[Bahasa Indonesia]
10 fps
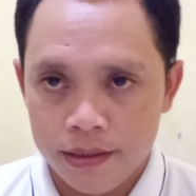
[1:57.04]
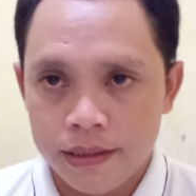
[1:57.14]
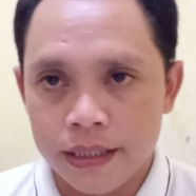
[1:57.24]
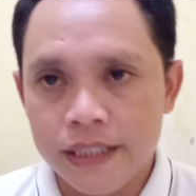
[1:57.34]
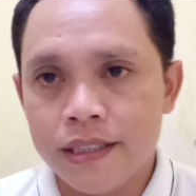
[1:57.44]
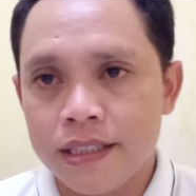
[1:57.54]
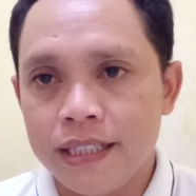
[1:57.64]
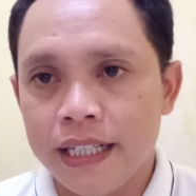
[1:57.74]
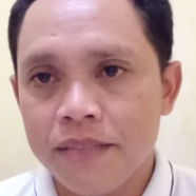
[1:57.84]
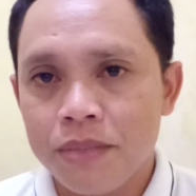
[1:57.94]
jadi
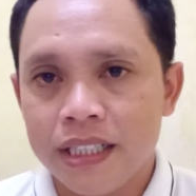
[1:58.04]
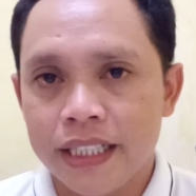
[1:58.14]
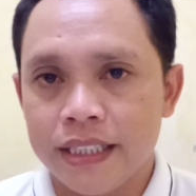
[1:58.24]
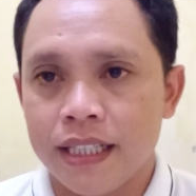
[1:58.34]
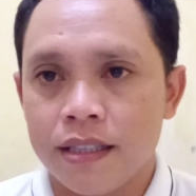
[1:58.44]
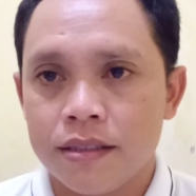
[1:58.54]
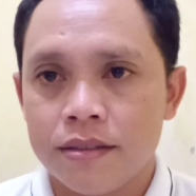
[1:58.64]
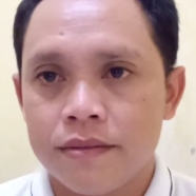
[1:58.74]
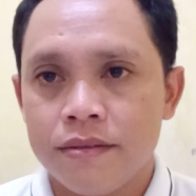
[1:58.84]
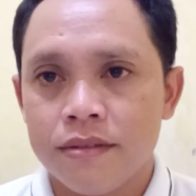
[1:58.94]
jeda ini penting ya.
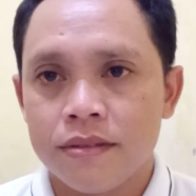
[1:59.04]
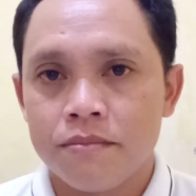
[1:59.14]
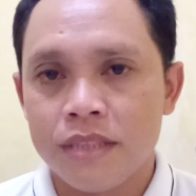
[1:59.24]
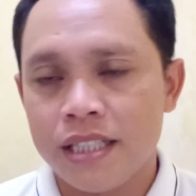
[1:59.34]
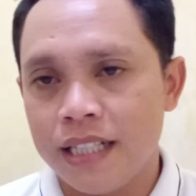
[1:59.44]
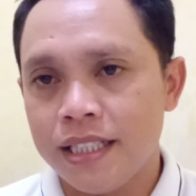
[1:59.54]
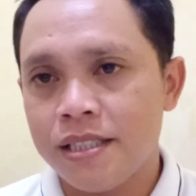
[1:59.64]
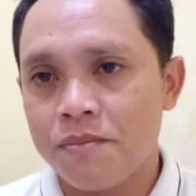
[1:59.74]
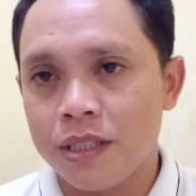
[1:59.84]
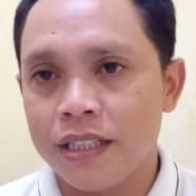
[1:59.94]
Misalnya
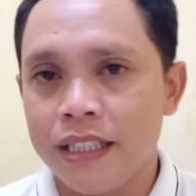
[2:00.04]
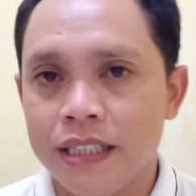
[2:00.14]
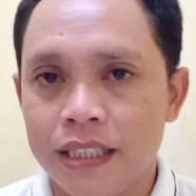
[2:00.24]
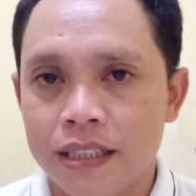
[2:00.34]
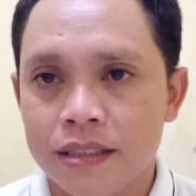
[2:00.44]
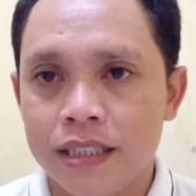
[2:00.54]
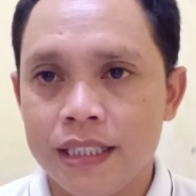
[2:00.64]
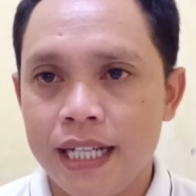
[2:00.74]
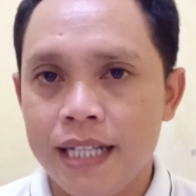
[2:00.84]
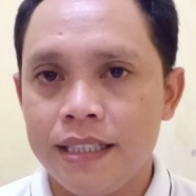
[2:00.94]
seperti ini,
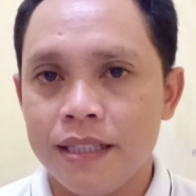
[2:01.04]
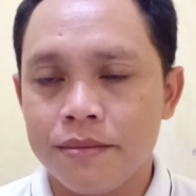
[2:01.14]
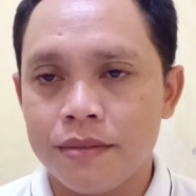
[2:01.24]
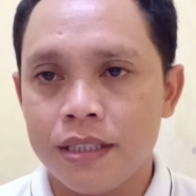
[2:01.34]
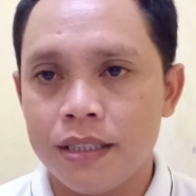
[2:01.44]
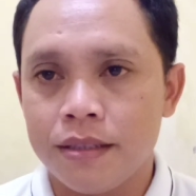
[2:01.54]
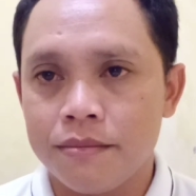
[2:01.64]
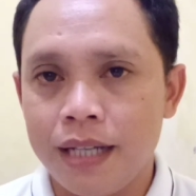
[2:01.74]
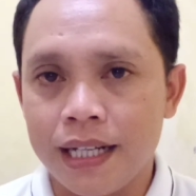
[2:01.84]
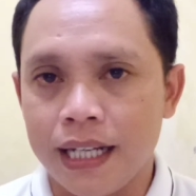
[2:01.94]
ketika Anda
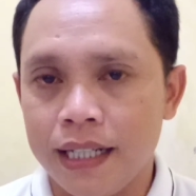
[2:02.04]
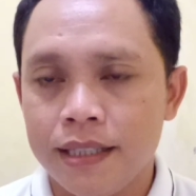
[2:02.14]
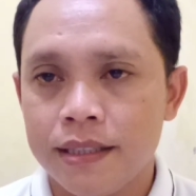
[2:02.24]
marah,